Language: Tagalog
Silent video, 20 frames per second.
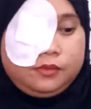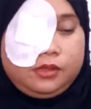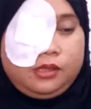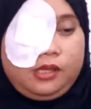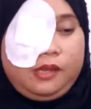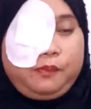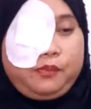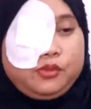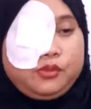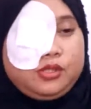
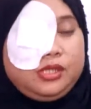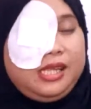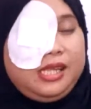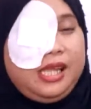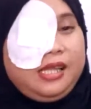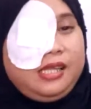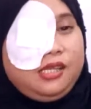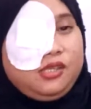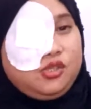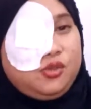Tapos,
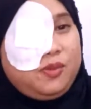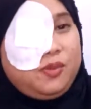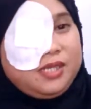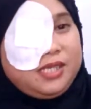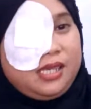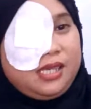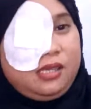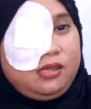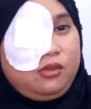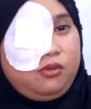laging
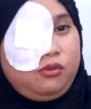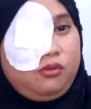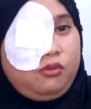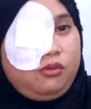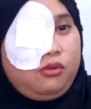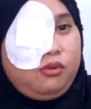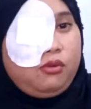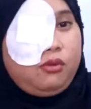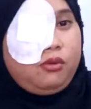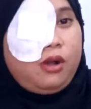sumasakit yung
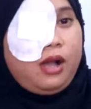ulo ko.